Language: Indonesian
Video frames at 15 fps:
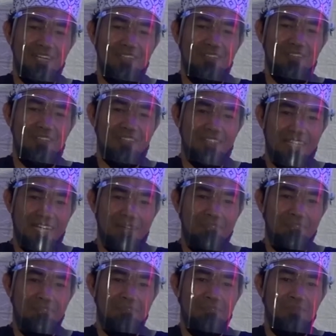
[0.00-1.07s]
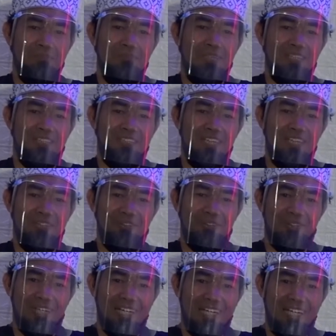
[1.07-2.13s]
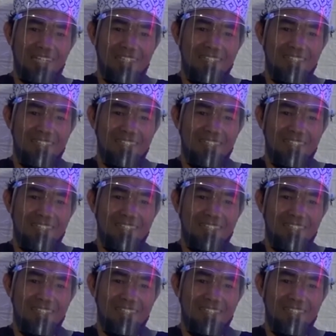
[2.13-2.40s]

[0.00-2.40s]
khotam membaca Al-Quran